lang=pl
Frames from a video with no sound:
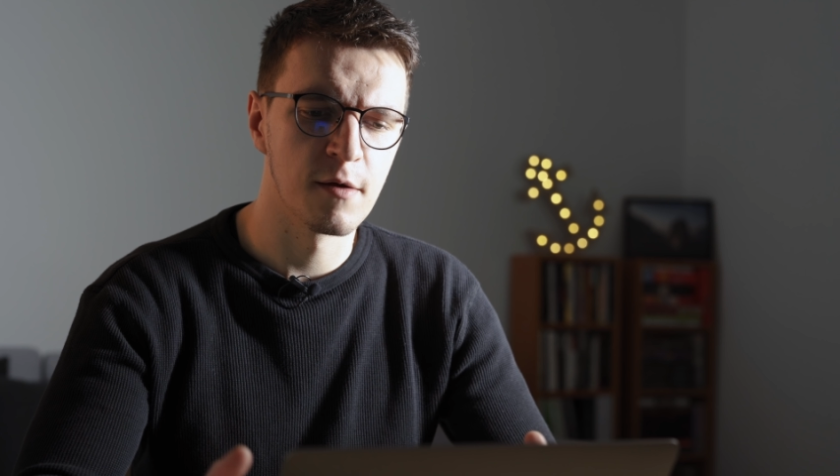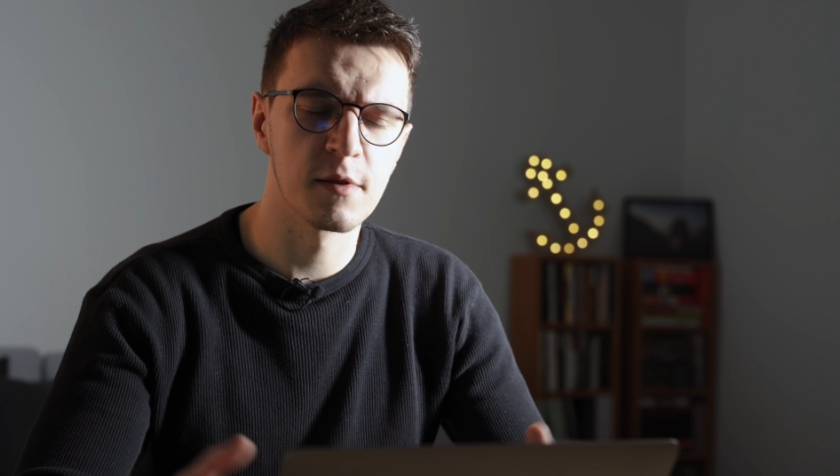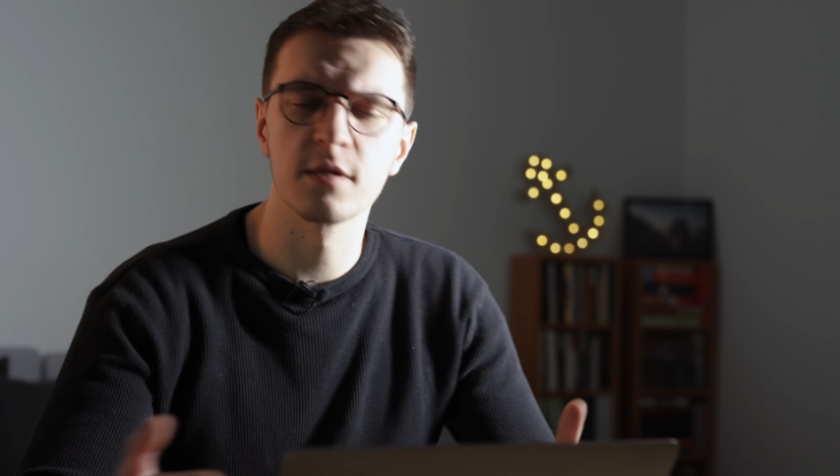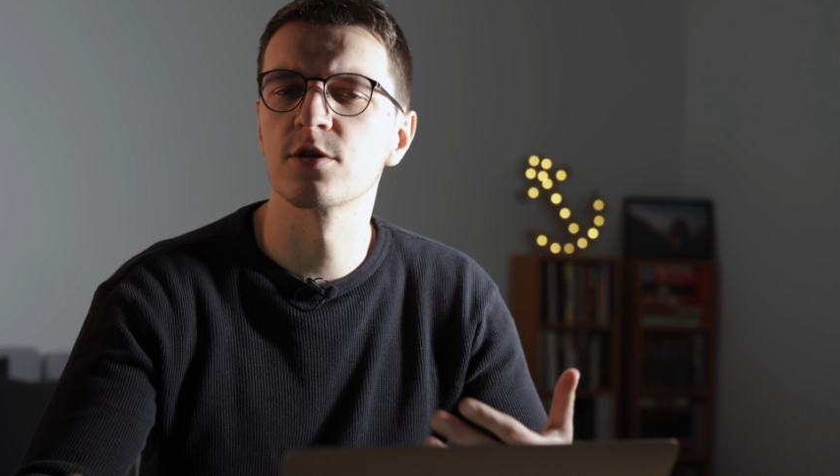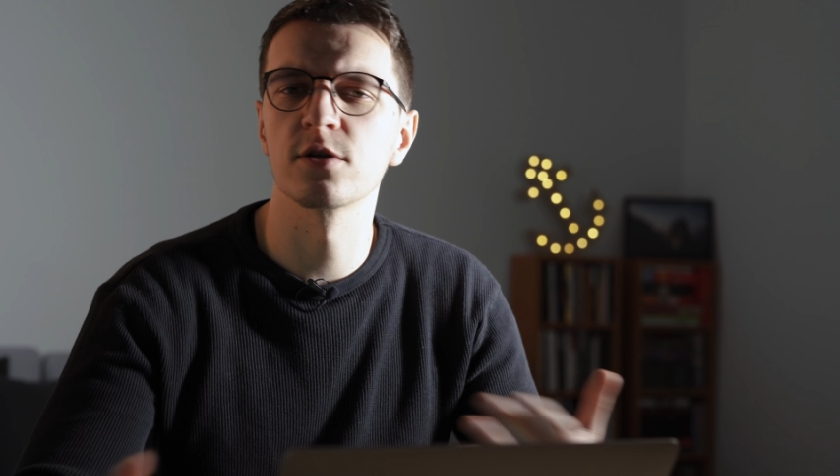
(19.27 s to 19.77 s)
W
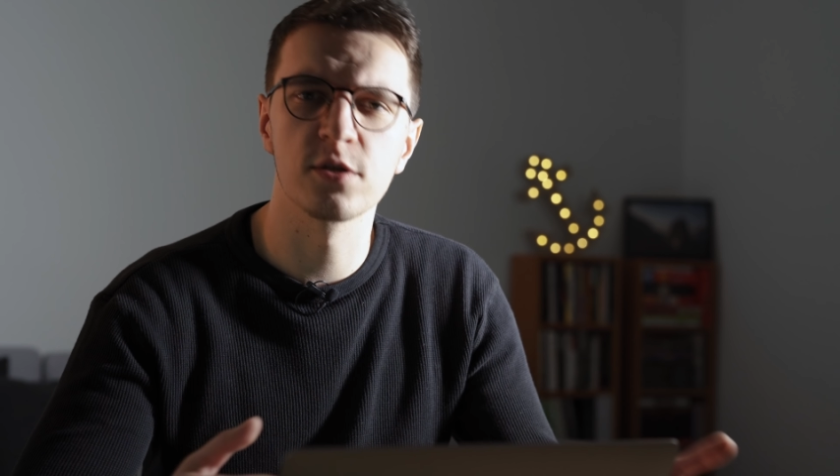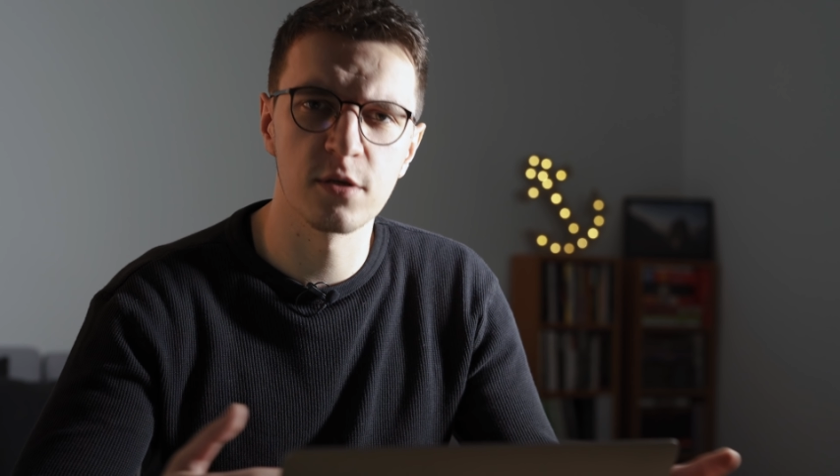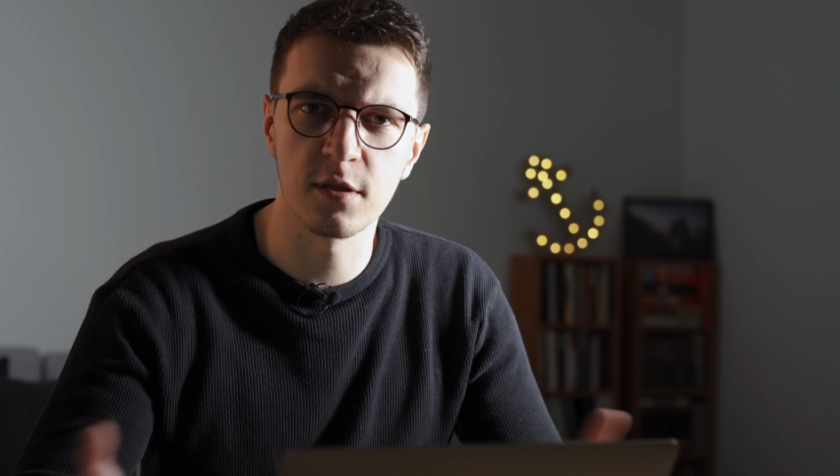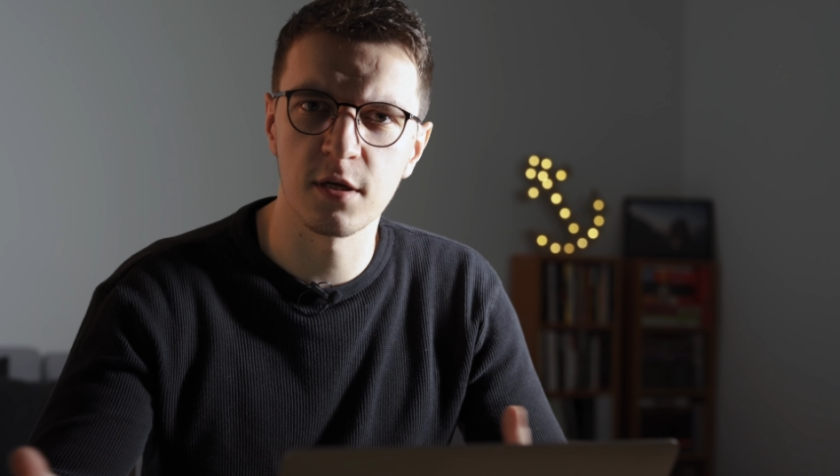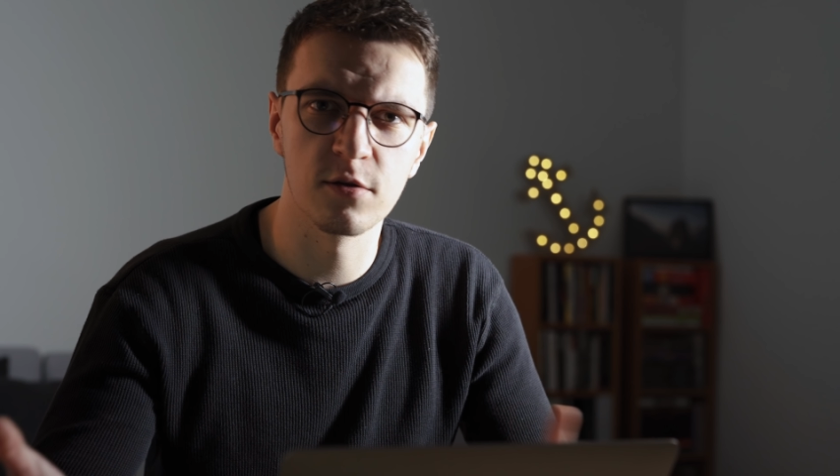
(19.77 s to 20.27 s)
zależności
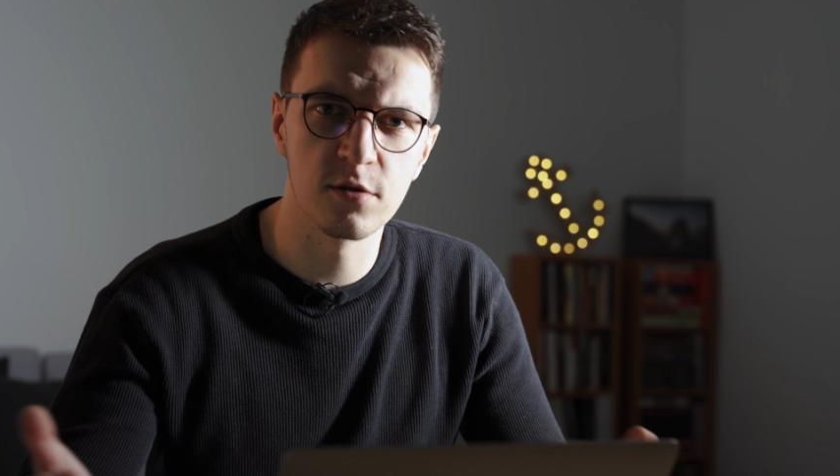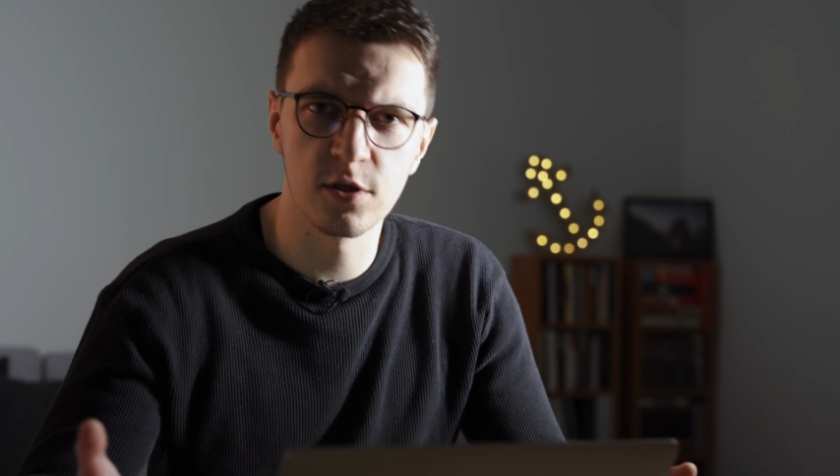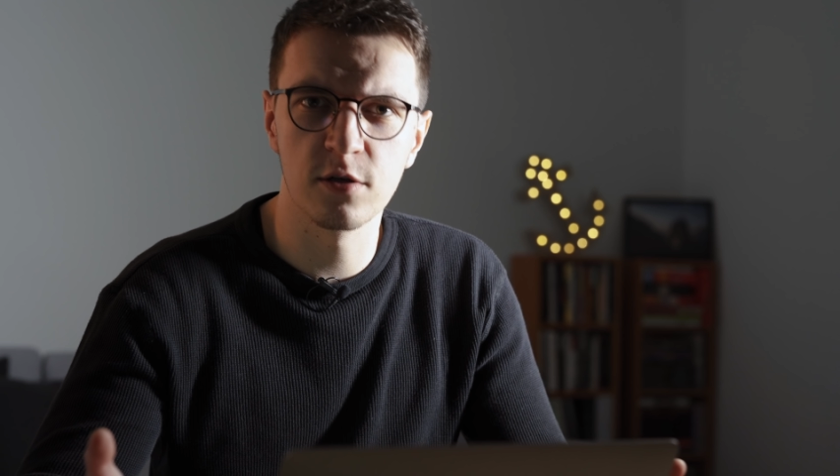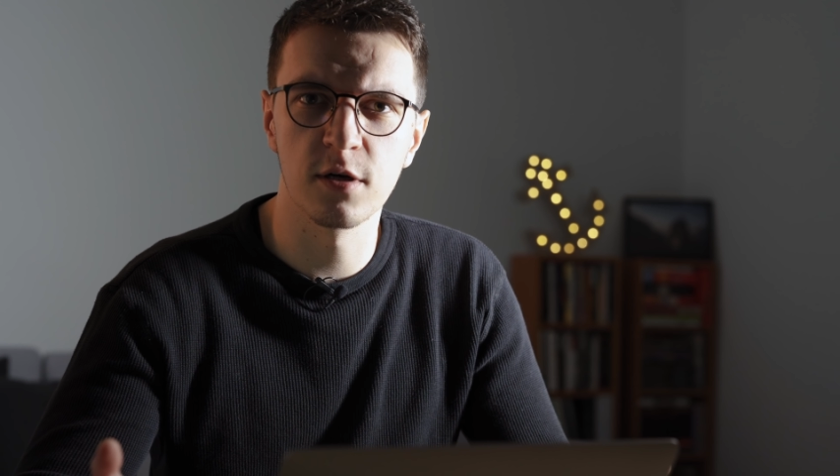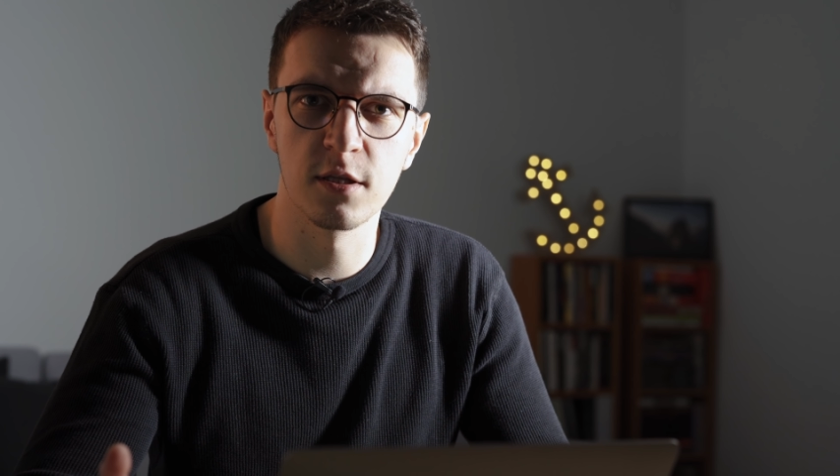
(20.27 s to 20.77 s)
od tego, do
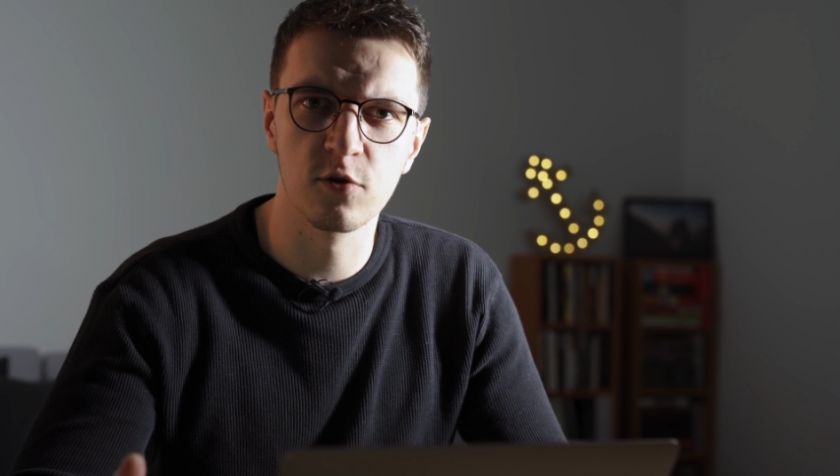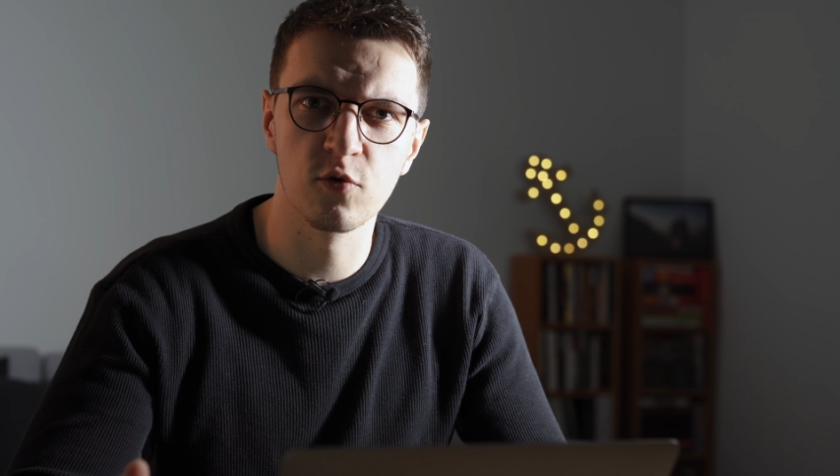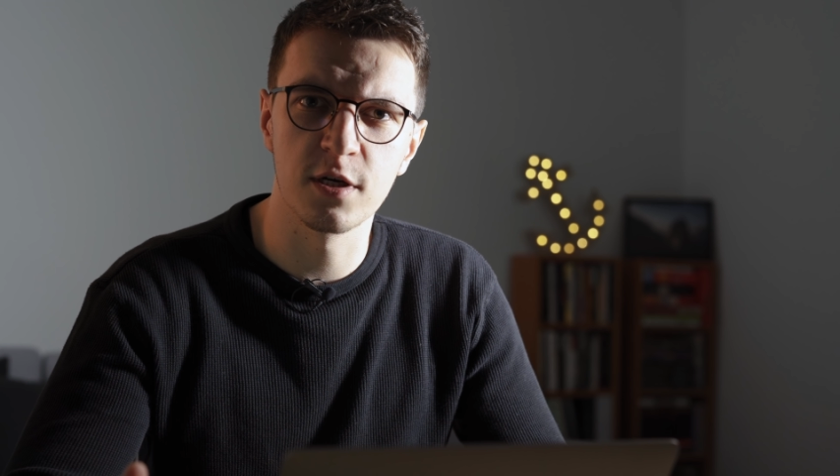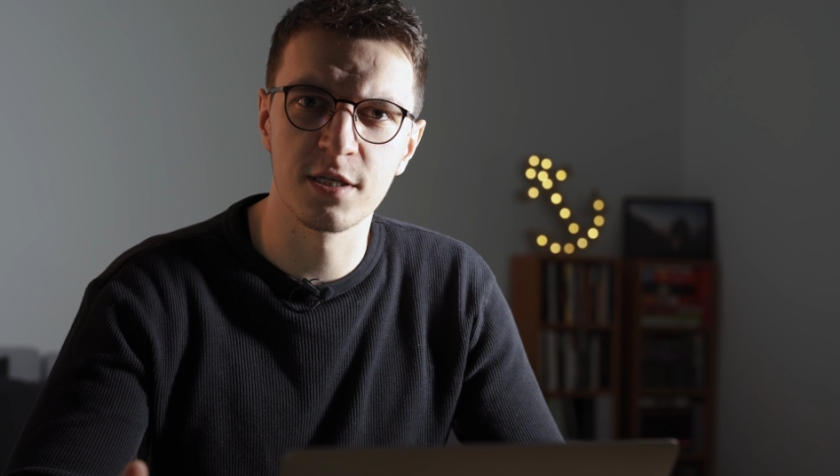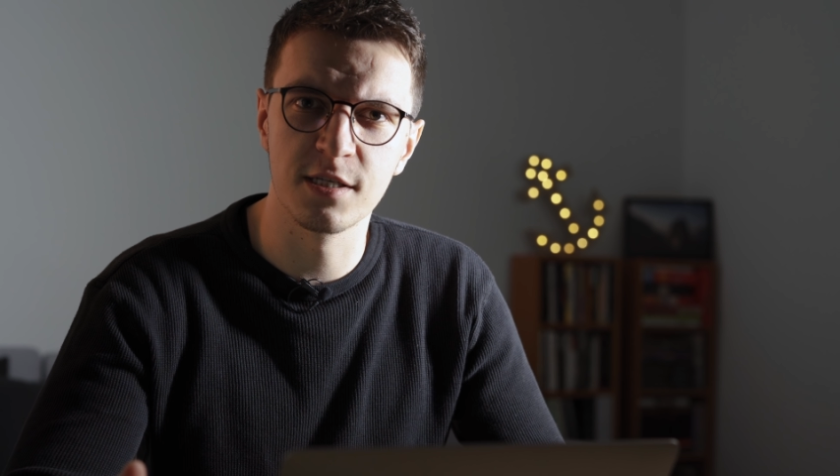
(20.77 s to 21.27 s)
czego
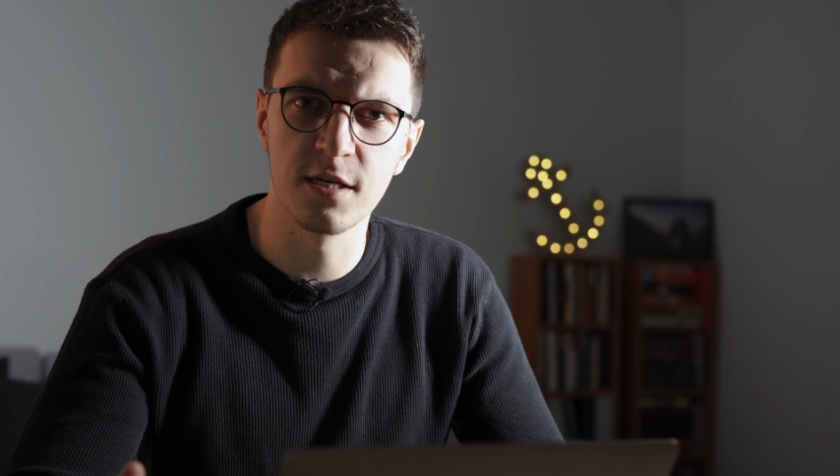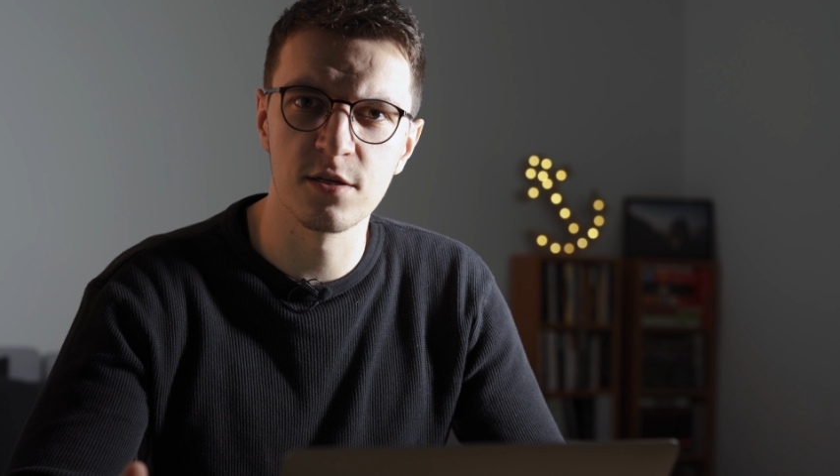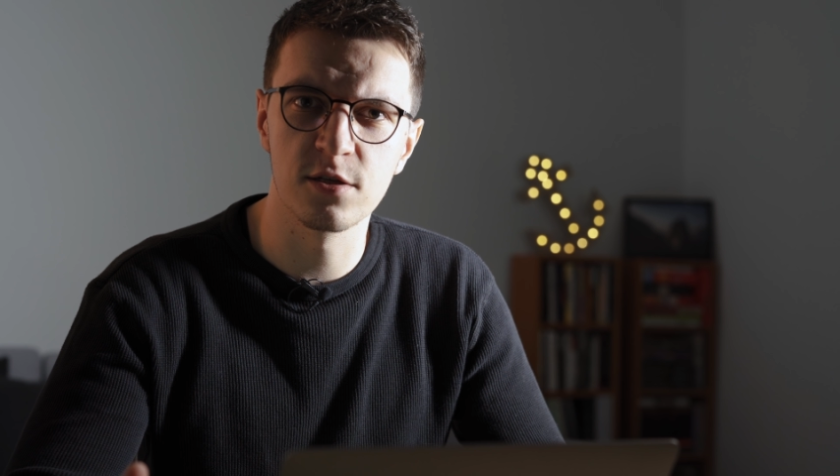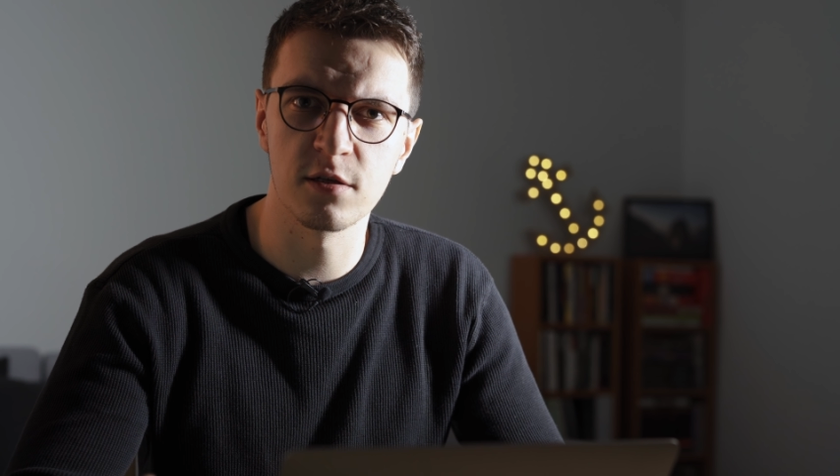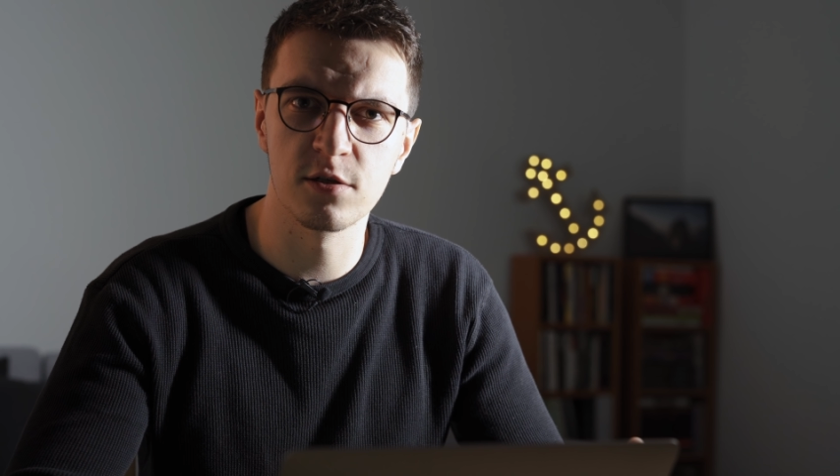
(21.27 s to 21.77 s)
edytujesz
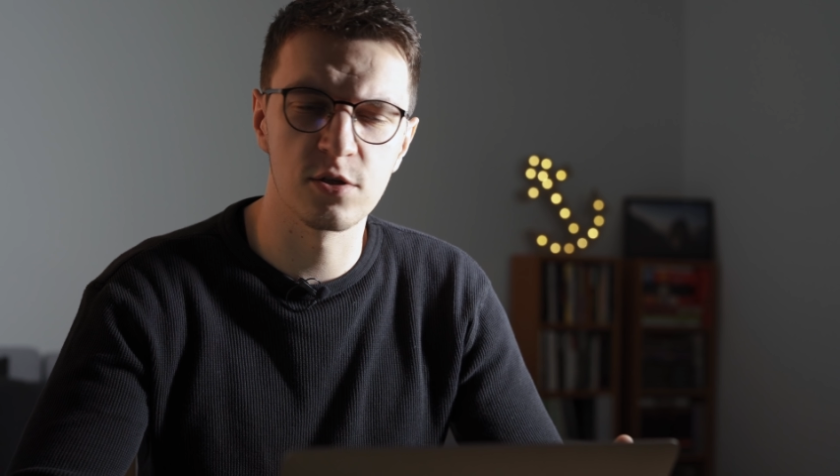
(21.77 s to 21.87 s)
zdjęcie,